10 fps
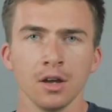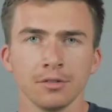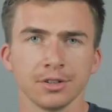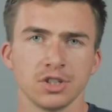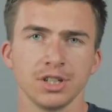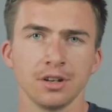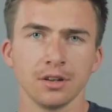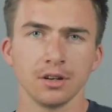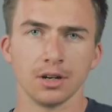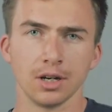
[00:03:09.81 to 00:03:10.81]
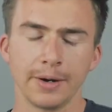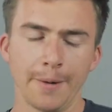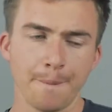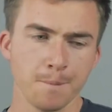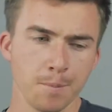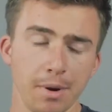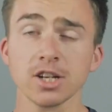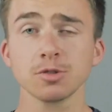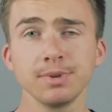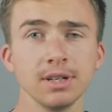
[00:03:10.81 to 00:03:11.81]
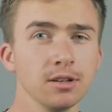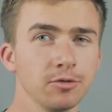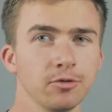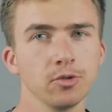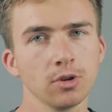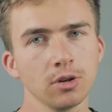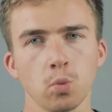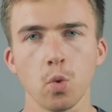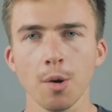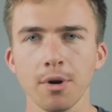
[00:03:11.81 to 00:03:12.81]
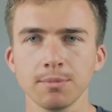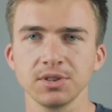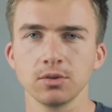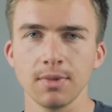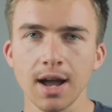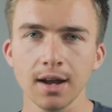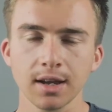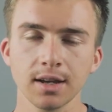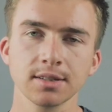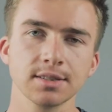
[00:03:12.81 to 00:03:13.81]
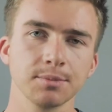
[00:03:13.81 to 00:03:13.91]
verschiedene ähm, Beispiele für Warm-ups, die du machen kannst.